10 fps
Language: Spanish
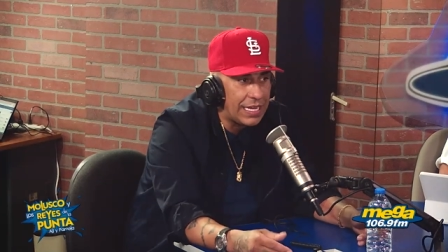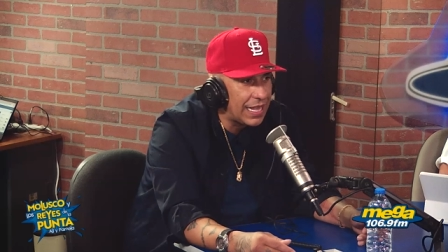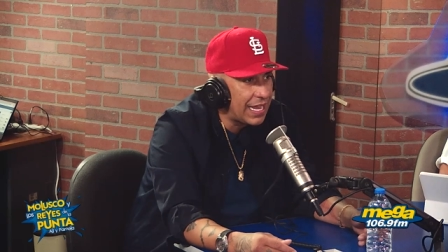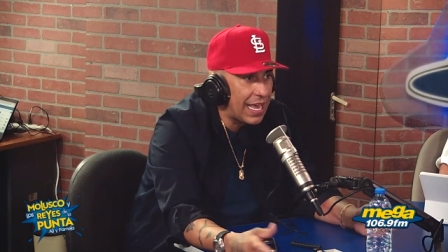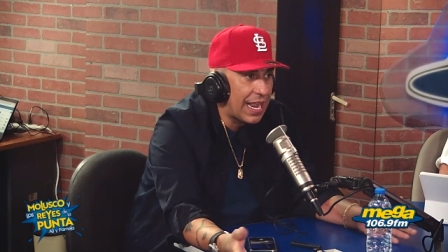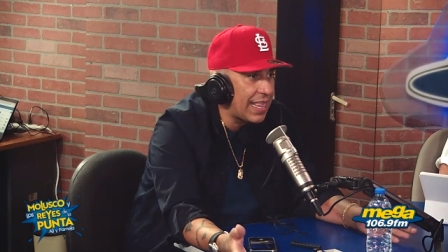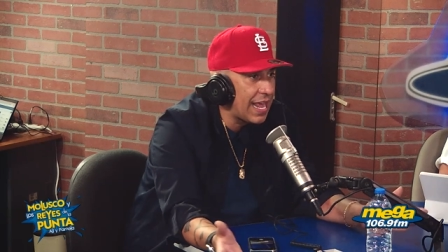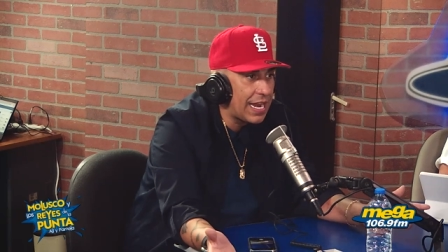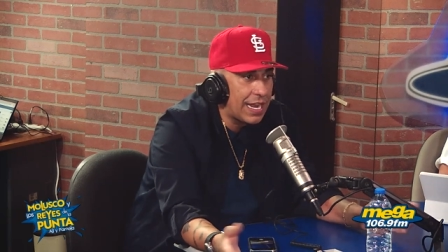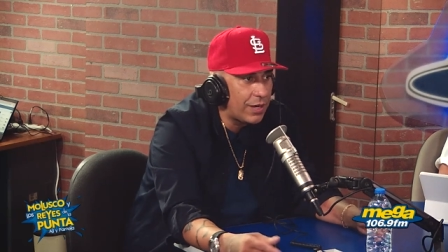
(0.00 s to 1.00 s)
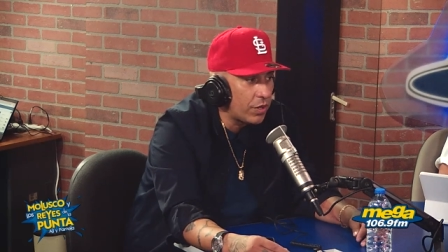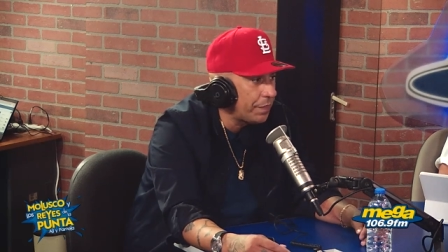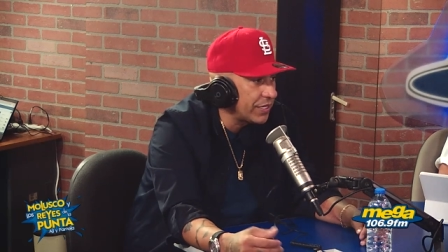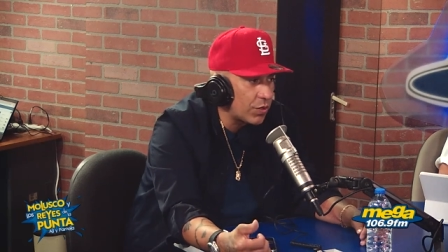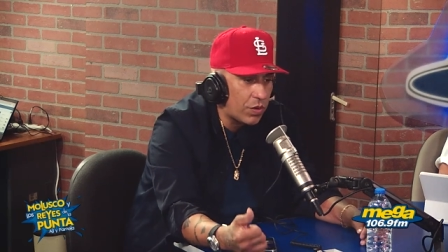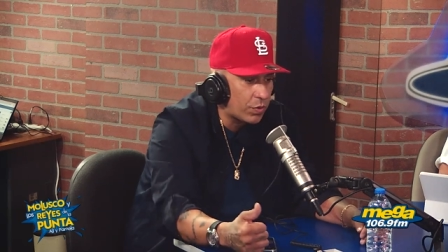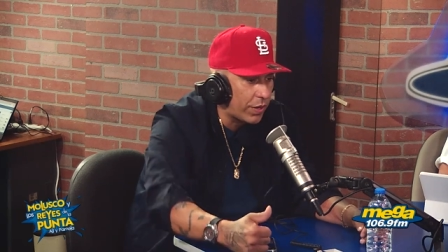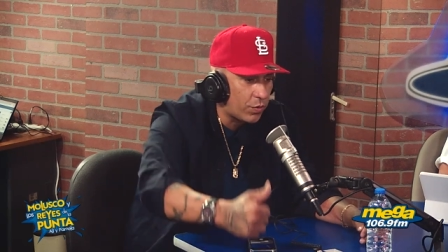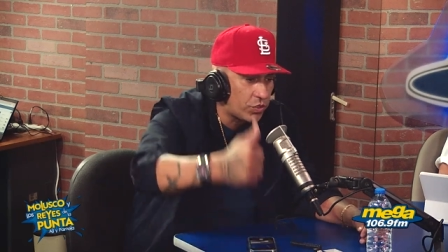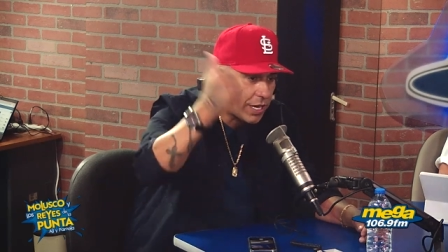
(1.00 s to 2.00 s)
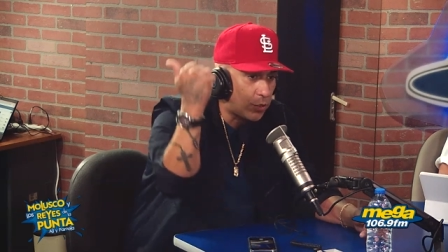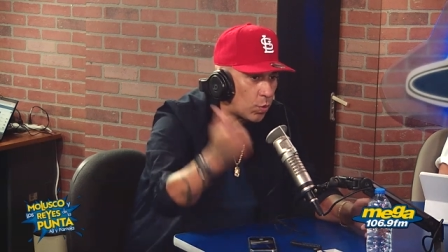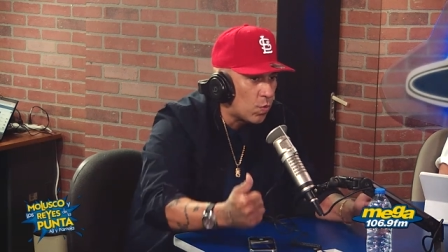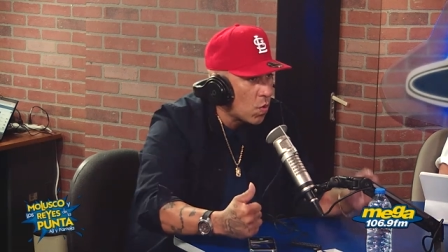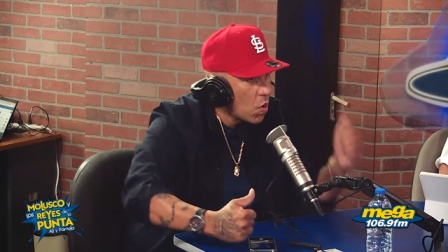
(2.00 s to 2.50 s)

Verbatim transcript: descarados al alcalde el peso cuando tú escuchas el Tú,